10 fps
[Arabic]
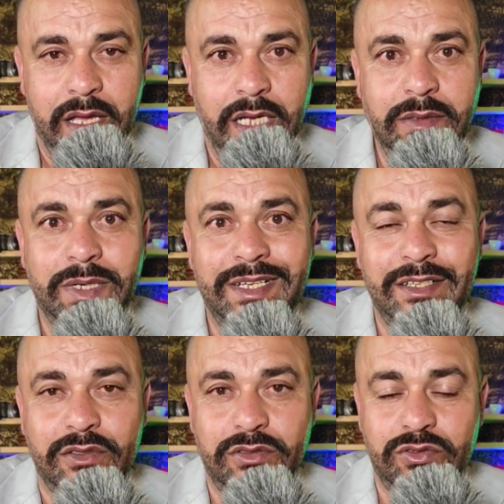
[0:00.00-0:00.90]
حنا ما
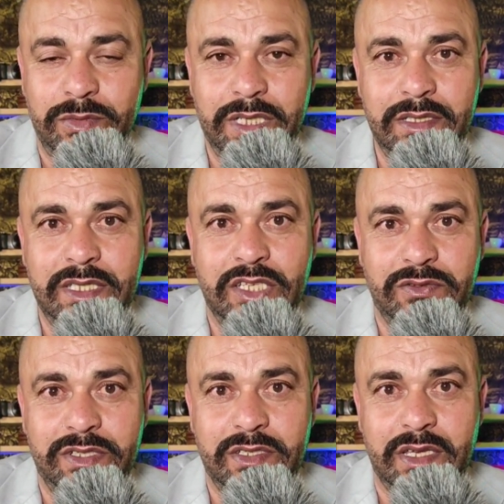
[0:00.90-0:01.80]
كنقصوش من الانتاج
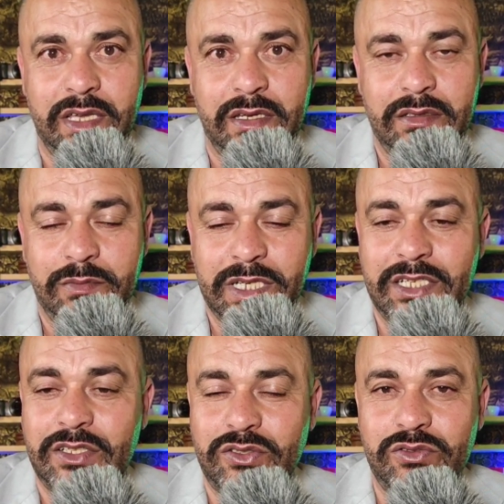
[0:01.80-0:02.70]
في الجزائر ما
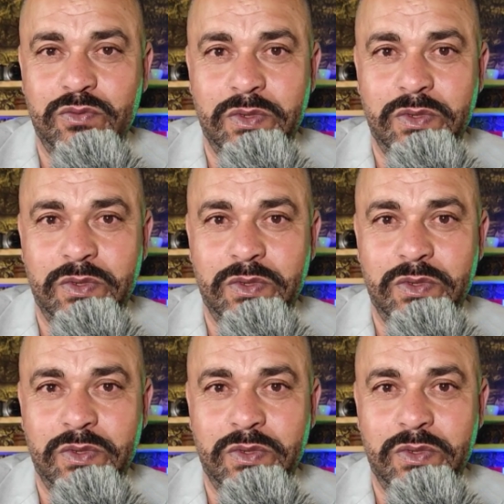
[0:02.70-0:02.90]
كنقصوش